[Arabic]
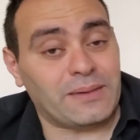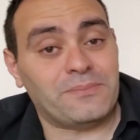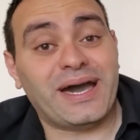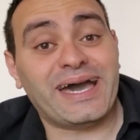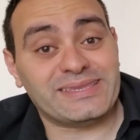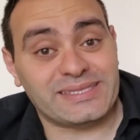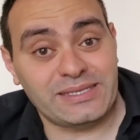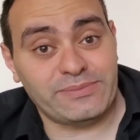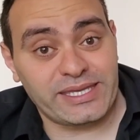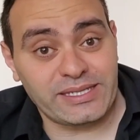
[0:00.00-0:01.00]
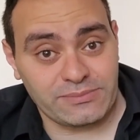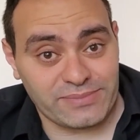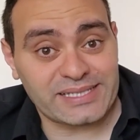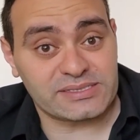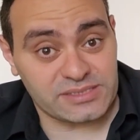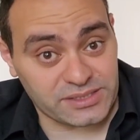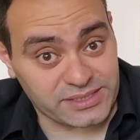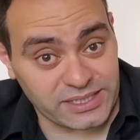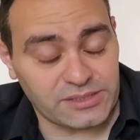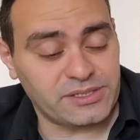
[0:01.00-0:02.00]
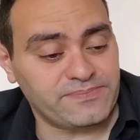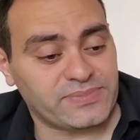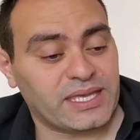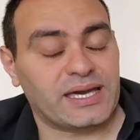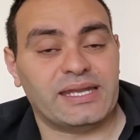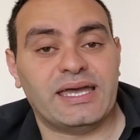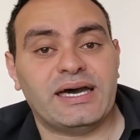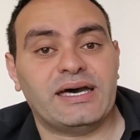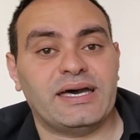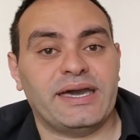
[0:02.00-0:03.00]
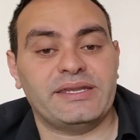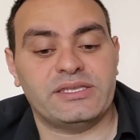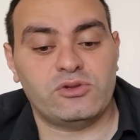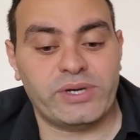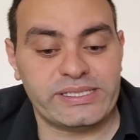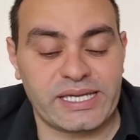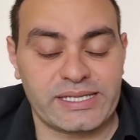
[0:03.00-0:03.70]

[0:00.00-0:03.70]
بعت ايميل بعد زياره هيلاري قال لها احنا دلوقتي